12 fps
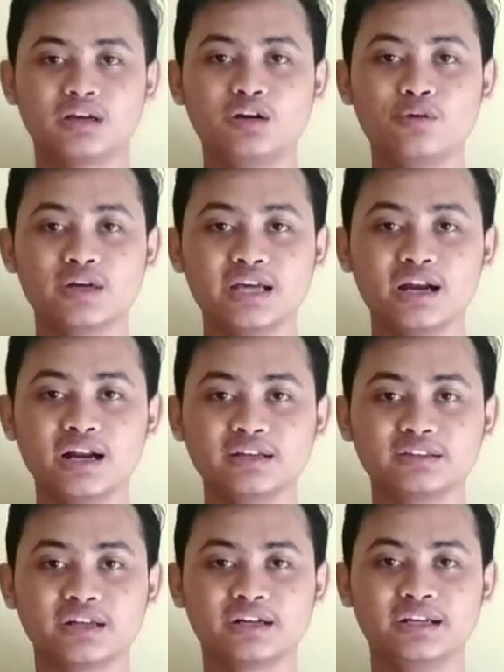Kedua cairan
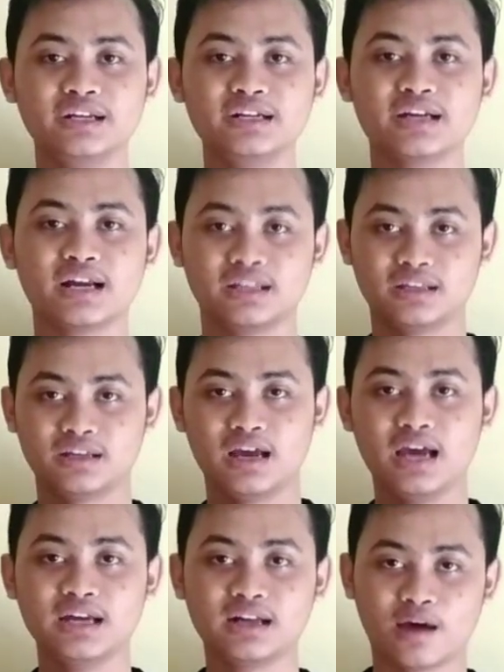yang terdiri dari
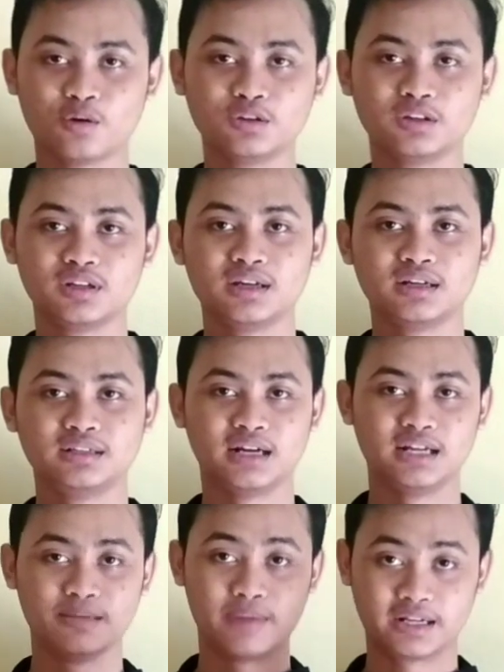air laut
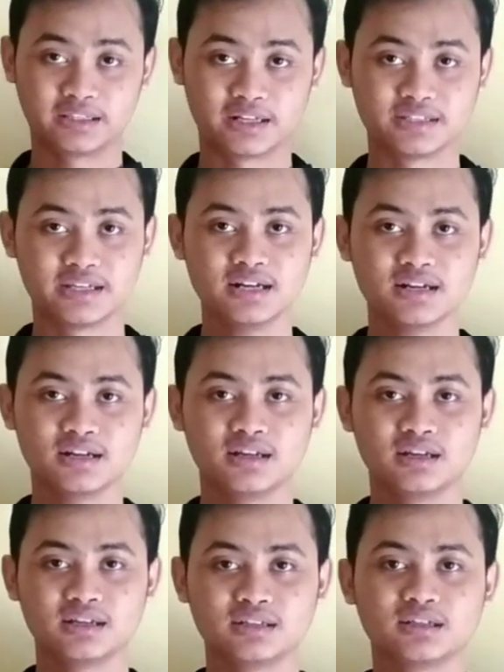dan limbah deterjen,
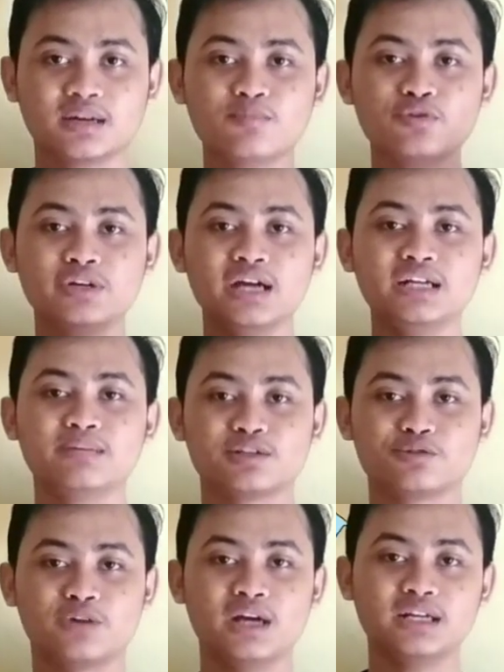kemudian
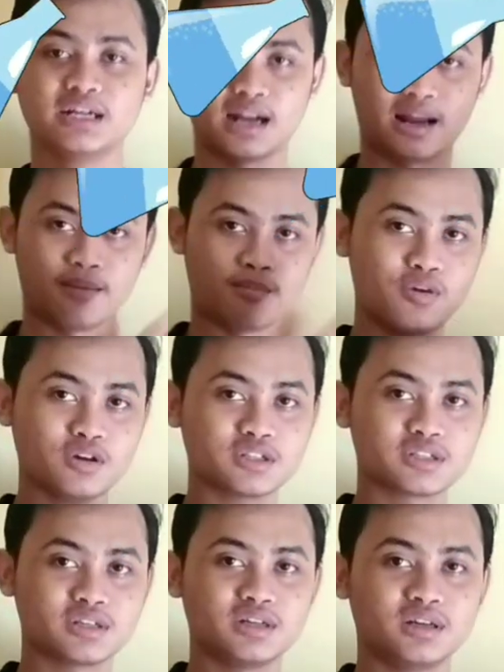dimasukkan ke dalam
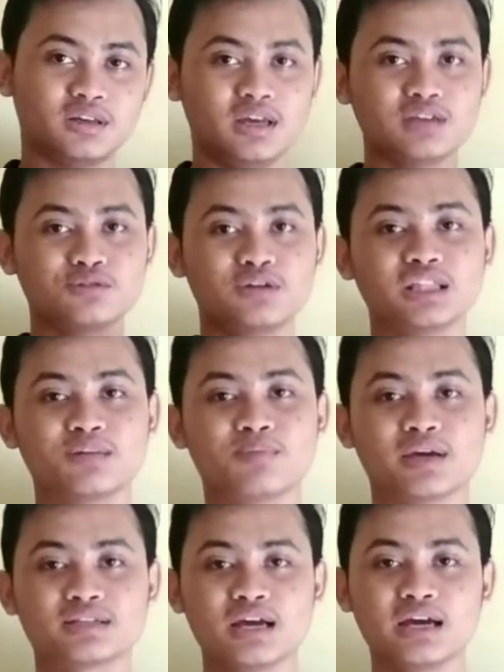box yang sudah
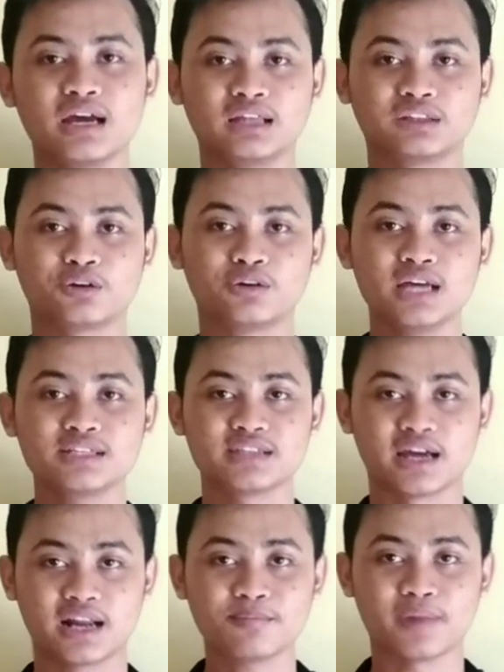terpasang elektroda
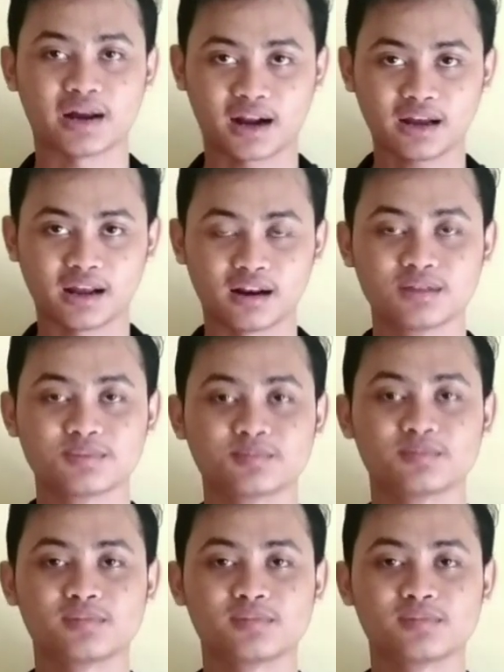secara paralel.